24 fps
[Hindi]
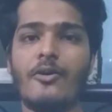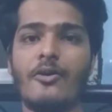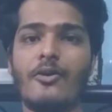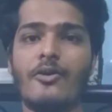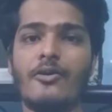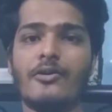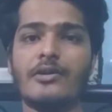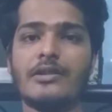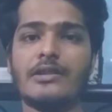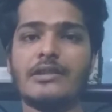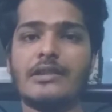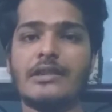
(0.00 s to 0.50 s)

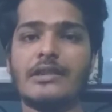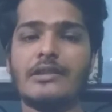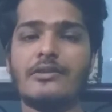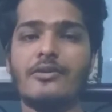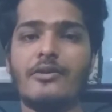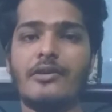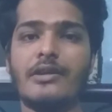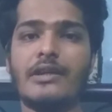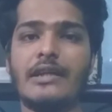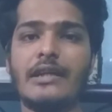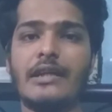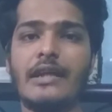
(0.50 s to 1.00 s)
और
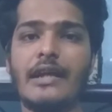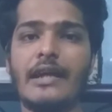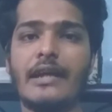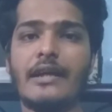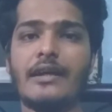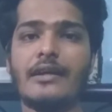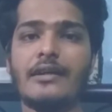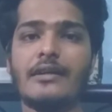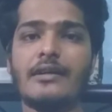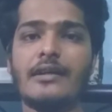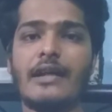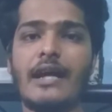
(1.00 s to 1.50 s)
सिरोही
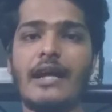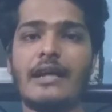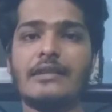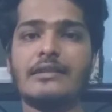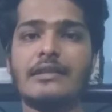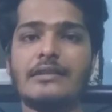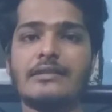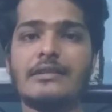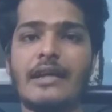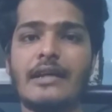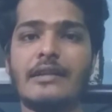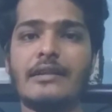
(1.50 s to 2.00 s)
एक
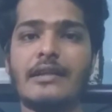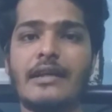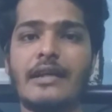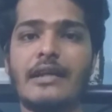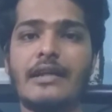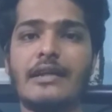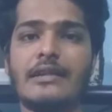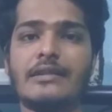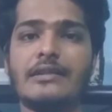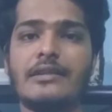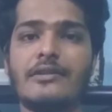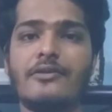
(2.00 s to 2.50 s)
राजस्थान
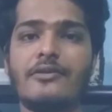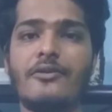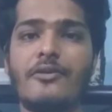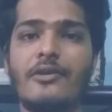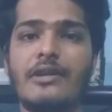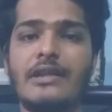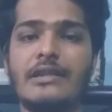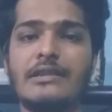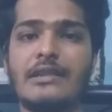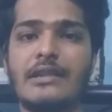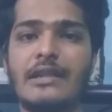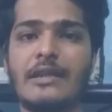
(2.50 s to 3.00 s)
के
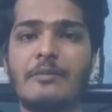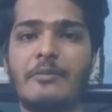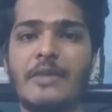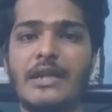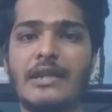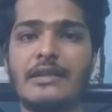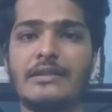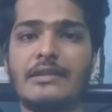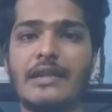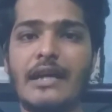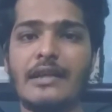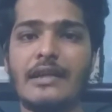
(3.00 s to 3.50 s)
सिरोही ज़िले
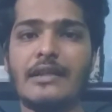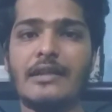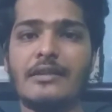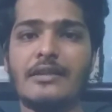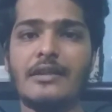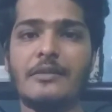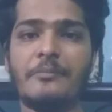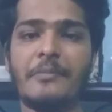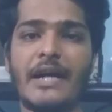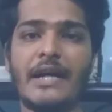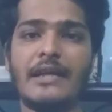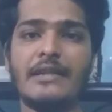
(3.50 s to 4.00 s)
में
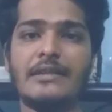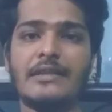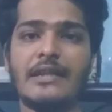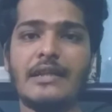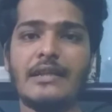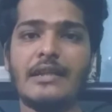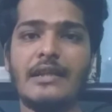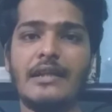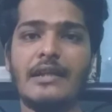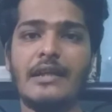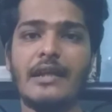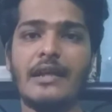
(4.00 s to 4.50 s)
ज़्यादातर पाई
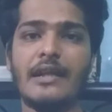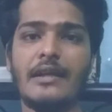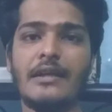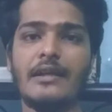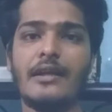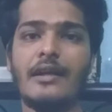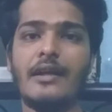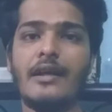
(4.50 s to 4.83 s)
जाती है